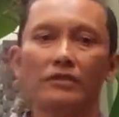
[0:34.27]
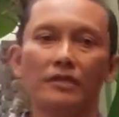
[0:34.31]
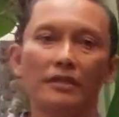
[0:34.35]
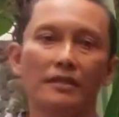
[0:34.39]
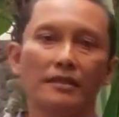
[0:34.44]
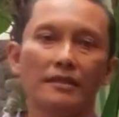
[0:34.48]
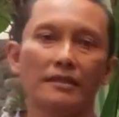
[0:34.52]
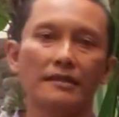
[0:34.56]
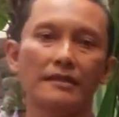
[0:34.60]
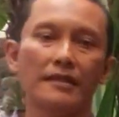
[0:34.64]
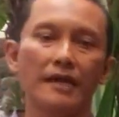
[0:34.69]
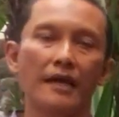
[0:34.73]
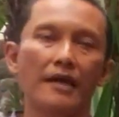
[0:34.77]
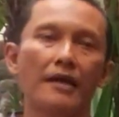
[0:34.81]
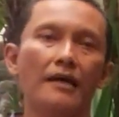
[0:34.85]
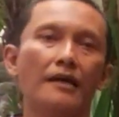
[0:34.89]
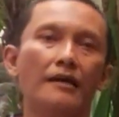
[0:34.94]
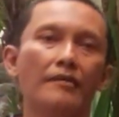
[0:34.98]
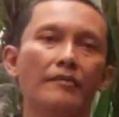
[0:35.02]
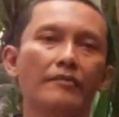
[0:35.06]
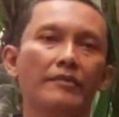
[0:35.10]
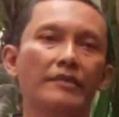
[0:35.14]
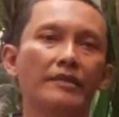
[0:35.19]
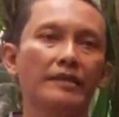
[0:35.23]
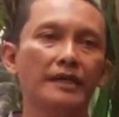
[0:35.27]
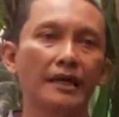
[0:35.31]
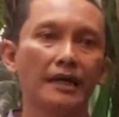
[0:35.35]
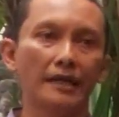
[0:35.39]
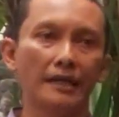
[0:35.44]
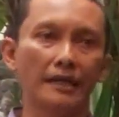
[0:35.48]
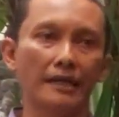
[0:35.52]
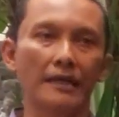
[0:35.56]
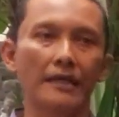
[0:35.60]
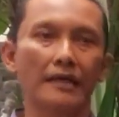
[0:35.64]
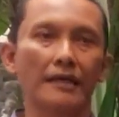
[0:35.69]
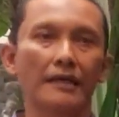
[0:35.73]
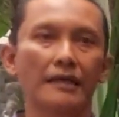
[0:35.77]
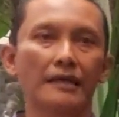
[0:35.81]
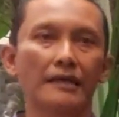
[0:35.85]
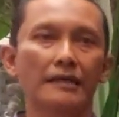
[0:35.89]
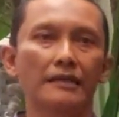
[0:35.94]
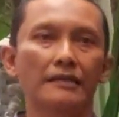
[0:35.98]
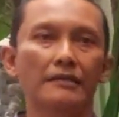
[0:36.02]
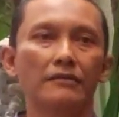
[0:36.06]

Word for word: tentang pidana